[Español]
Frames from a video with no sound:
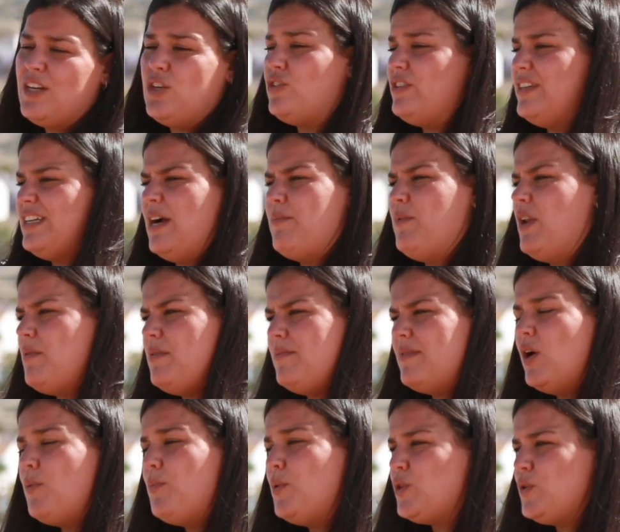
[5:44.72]
no tengamos las
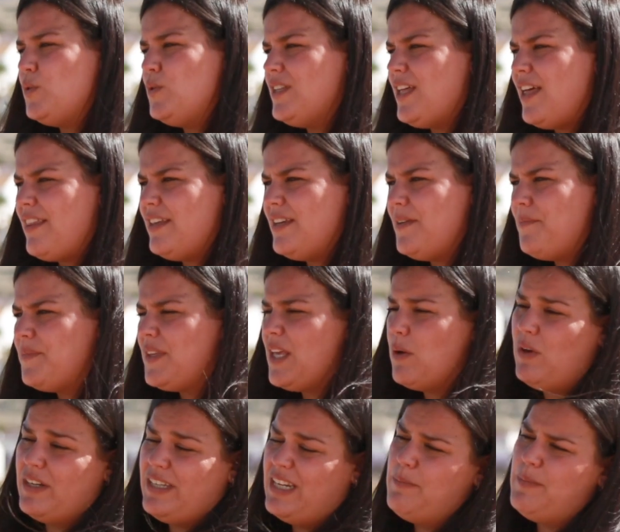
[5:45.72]
mismas oportunidades que
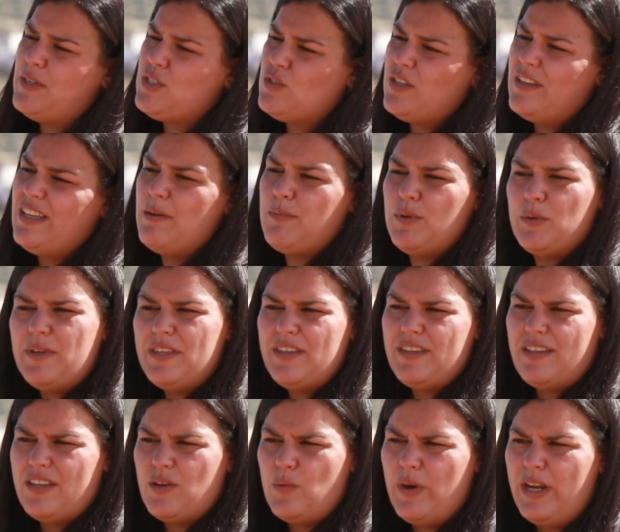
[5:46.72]
cualquier persona de la
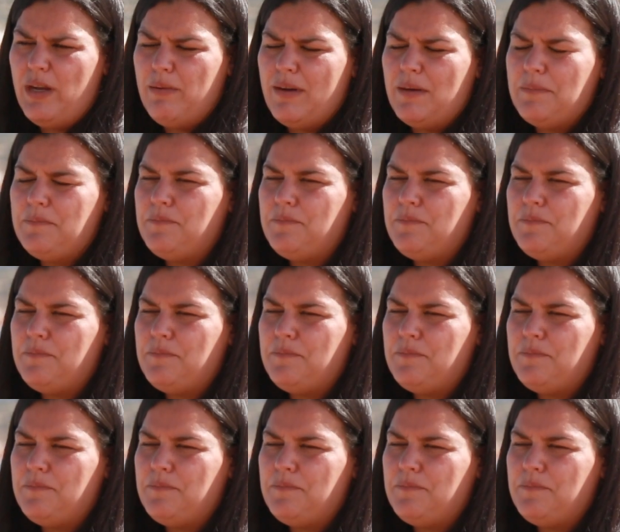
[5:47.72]
provincia de Huelva.